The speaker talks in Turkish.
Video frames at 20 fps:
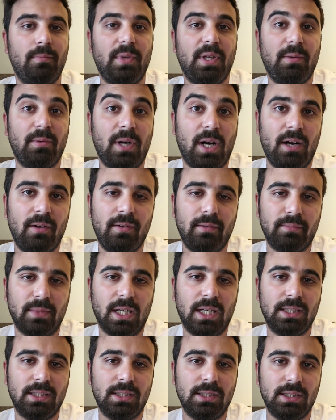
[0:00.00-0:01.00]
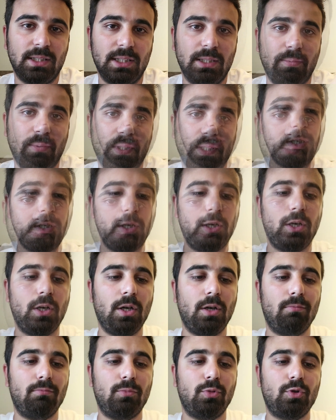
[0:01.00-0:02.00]
Benim kahvem geldi, gidip alayım.
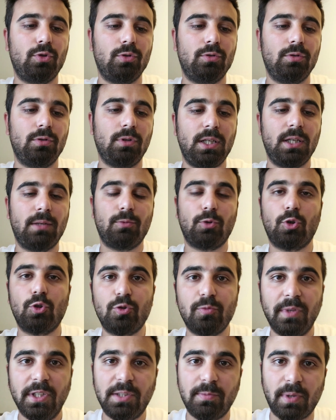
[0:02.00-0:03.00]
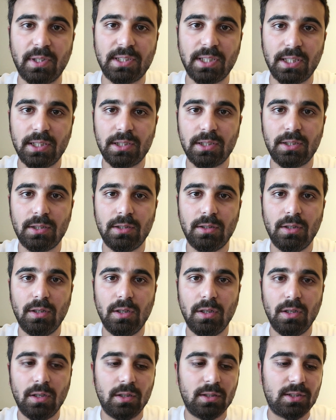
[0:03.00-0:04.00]
Bugün 29 Mayıs Pazar,
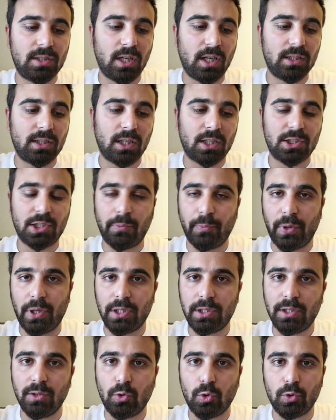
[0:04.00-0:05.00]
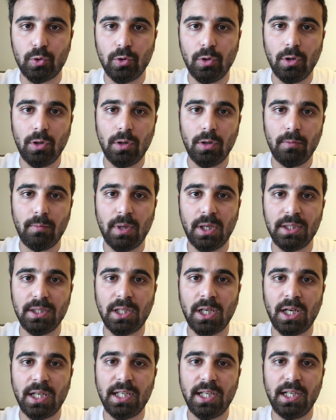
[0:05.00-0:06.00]
saat akşam 6 oldu. Ben
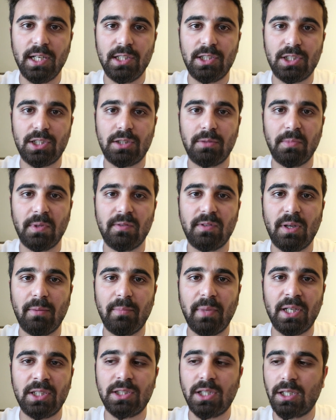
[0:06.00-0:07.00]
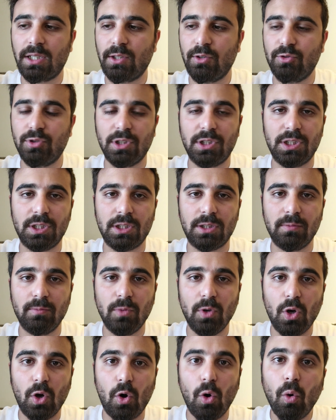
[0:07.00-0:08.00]
daha yeni çıktım evden, 5 dakika önce çıktım.
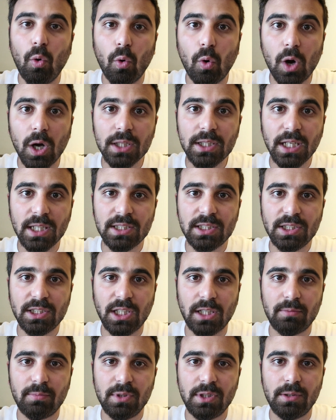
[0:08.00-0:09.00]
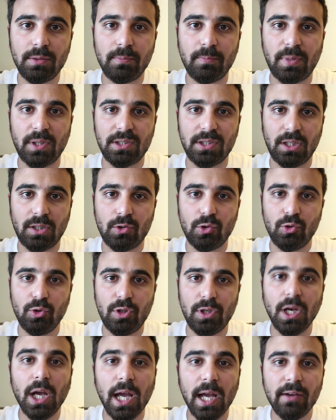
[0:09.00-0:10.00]
O kadar sıcak bir pazar günü
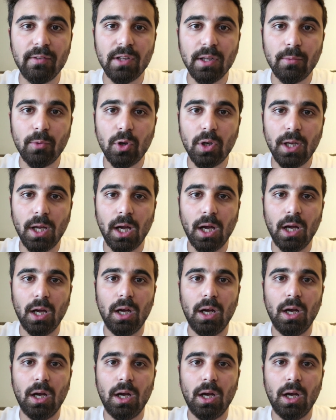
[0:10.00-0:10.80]
ki evde böyle